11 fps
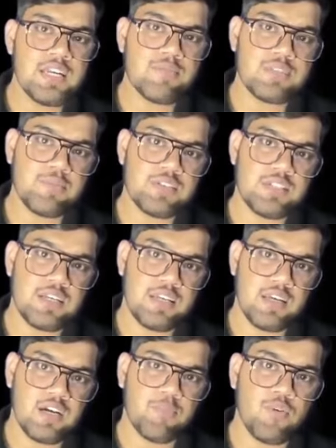के नाम से भी
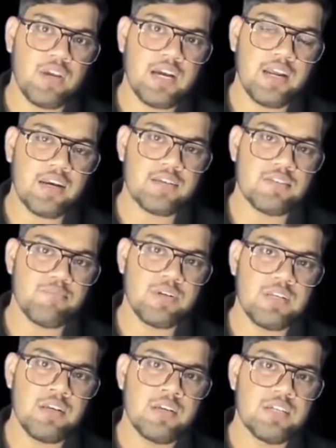जानेंगे आपको क्या करना है
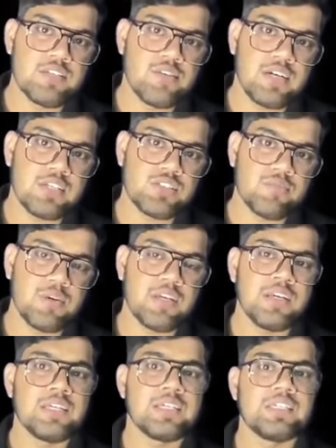सिंपल इस रिएक्शन
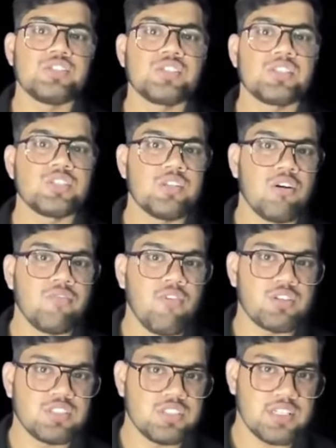में इंसर्शन ऑफ
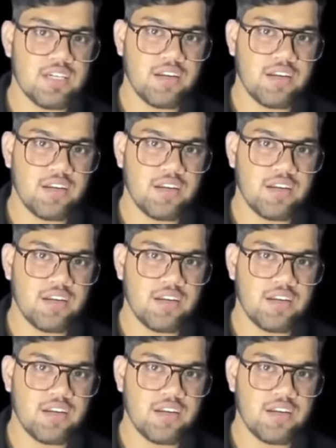ऑक्सीजन